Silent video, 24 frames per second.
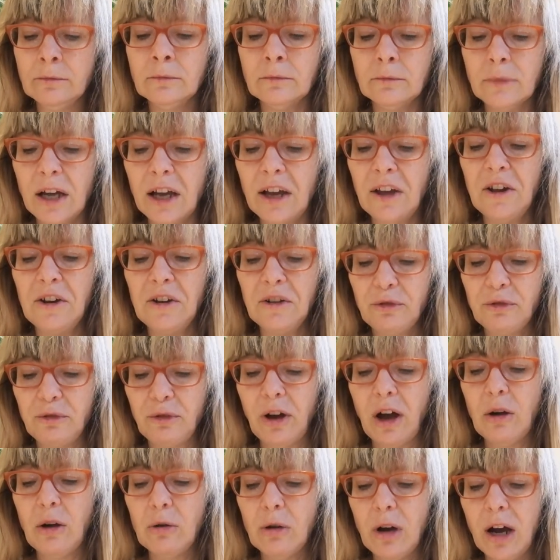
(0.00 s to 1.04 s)
Meine
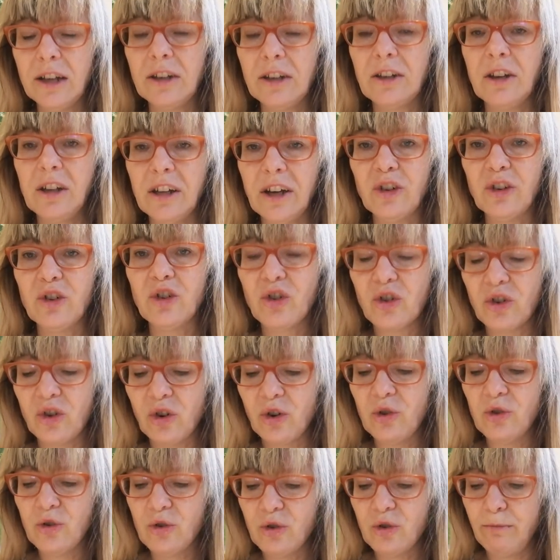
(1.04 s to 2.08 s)
Frau hatte ganz
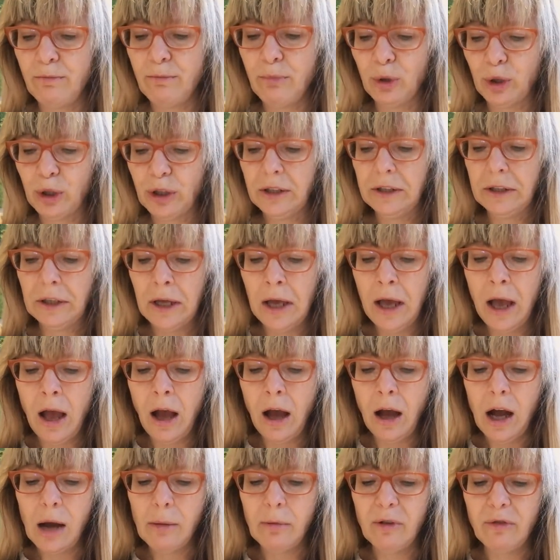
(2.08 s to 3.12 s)
schön zu buckeln,
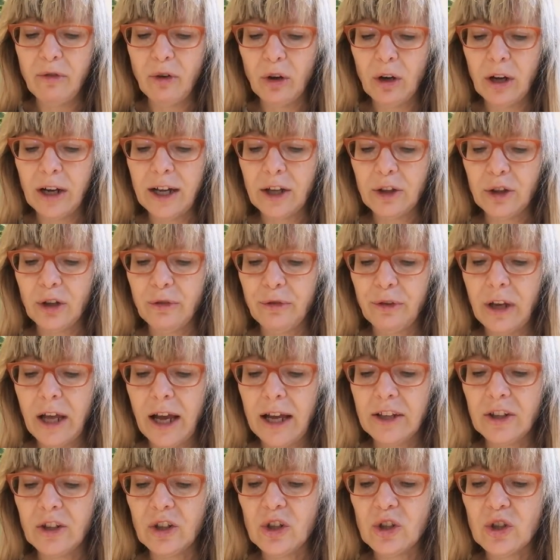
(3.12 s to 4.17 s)
aber vor einer
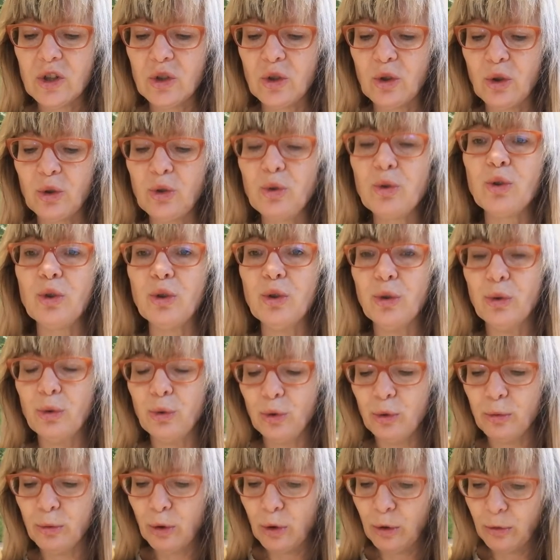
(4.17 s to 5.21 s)
Kartoffelernte ist sie noch gut in der
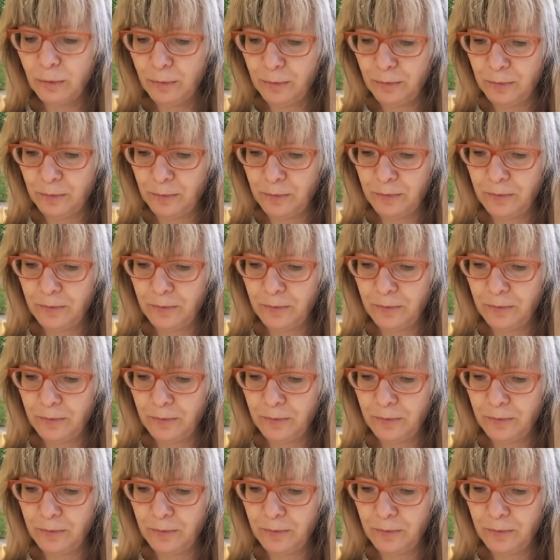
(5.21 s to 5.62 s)
Übung.